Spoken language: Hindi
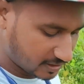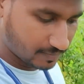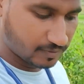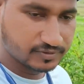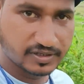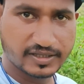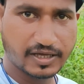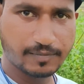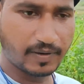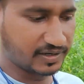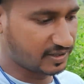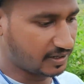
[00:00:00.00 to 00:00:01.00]
में ना बहुत ज़्यादा ही
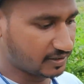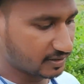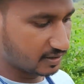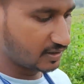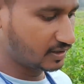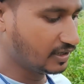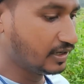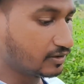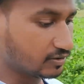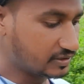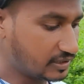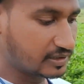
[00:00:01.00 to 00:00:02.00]
पानी आ रही
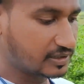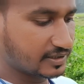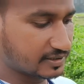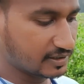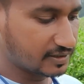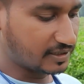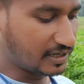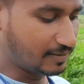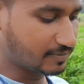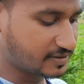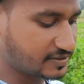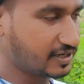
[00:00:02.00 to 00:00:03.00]
है तो चल के देखते हैं
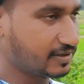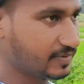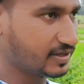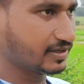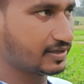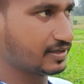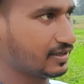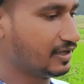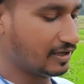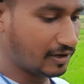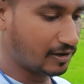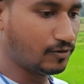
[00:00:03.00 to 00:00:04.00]
तालाब के साइड में
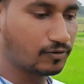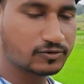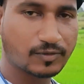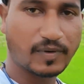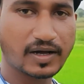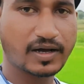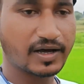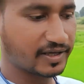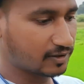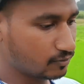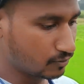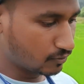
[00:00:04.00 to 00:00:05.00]
लोग तो पक्का
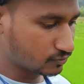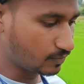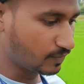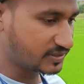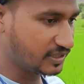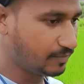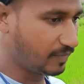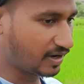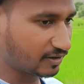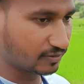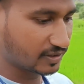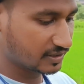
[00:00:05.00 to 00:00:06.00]
एक दो लोग तो मछली
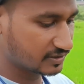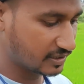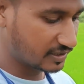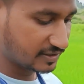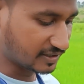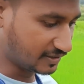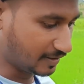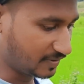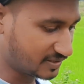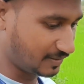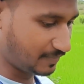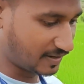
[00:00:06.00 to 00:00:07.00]
मार रहे होंगे चल के देखते हैं
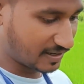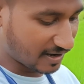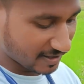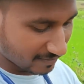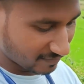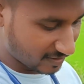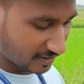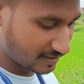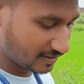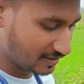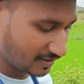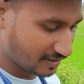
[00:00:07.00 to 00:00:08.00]
मछली पकड़ा रहा है या फिर
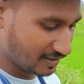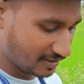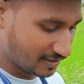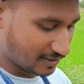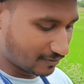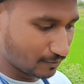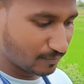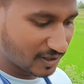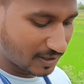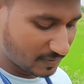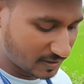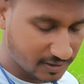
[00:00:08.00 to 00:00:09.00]
नहीं
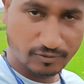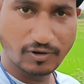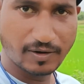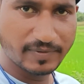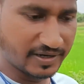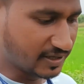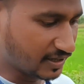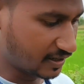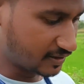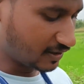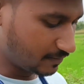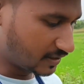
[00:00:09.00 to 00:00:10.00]
घूमने का मन तो अभी नहीं
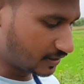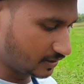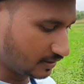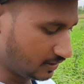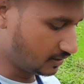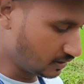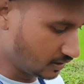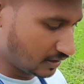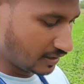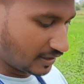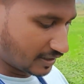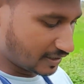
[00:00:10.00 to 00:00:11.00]
कर रहा था
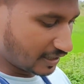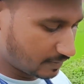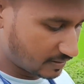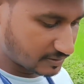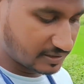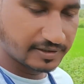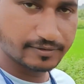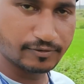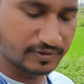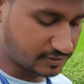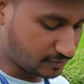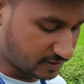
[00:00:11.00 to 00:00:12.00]
बट घर में
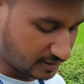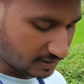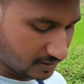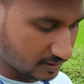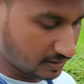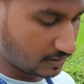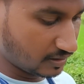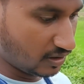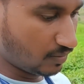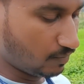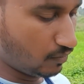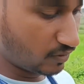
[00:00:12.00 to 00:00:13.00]
सोए सोए ना
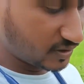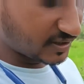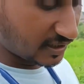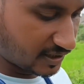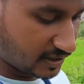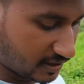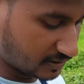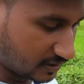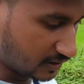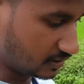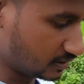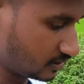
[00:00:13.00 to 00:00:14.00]
बोरिंग चलाने लगा
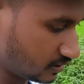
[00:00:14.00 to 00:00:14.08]
था